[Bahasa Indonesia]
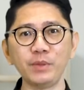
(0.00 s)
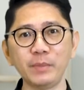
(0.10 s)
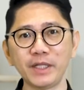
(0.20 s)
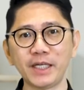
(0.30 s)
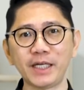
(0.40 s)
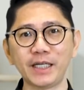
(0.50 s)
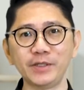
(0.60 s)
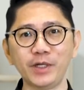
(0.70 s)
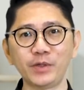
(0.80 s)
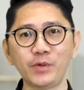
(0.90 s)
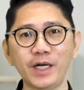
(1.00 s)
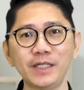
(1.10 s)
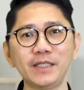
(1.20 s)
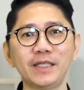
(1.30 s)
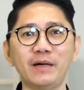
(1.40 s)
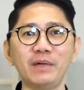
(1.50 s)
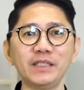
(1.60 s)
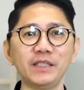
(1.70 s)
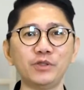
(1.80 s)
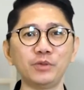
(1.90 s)
jemaat yang dikasih oleh Tuhan, kita
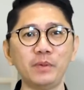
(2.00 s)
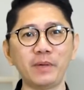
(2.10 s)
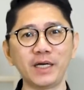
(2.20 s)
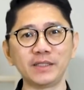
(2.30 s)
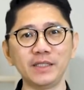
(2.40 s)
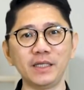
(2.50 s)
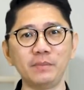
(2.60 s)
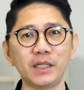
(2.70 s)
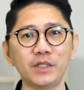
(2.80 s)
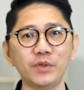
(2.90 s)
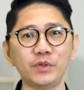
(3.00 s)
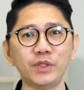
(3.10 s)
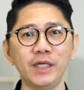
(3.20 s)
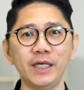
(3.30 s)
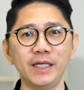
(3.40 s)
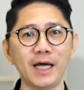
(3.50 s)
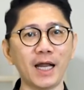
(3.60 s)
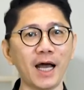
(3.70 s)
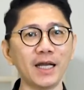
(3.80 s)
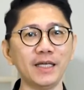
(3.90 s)
masih terus membahas Injil Matius dan
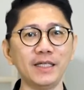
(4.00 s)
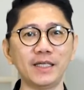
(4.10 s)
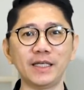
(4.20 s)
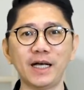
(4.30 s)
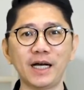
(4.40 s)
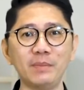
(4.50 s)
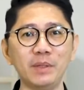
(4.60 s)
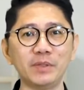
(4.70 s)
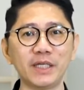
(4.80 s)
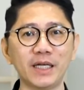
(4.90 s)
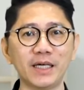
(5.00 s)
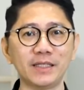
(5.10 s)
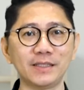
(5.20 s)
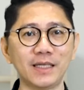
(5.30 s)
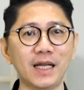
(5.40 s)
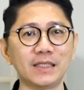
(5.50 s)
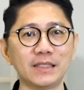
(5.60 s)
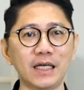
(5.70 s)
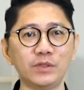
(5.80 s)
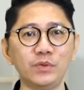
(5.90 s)
hari ini kita akan berbicara salah
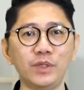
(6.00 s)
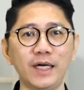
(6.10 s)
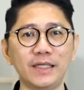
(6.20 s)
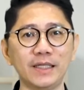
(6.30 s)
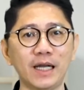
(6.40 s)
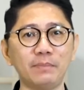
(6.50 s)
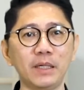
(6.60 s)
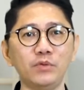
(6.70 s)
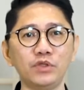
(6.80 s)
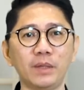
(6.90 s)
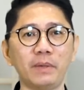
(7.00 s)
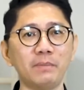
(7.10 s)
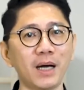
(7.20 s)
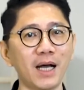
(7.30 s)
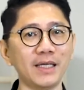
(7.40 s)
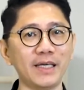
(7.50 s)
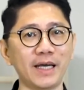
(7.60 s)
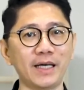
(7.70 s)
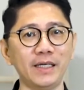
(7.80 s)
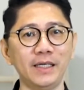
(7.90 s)
satu dari delapan ucapan
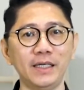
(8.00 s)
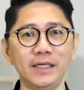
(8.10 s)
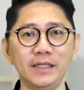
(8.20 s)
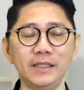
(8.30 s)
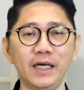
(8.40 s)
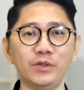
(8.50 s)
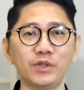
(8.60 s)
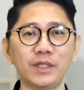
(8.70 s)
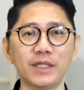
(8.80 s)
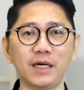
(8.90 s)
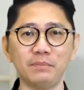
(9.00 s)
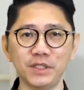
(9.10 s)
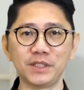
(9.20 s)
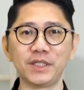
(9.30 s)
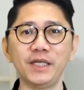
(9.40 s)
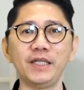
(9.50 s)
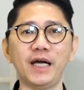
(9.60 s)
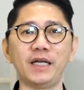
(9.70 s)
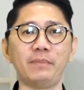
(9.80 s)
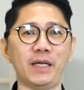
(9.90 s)
bahagia, yaitu tentang miskin di
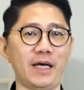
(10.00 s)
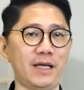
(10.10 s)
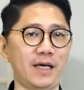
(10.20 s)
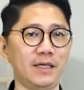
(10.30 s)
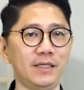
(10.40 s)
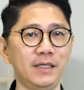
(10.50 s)
hadapan Allah.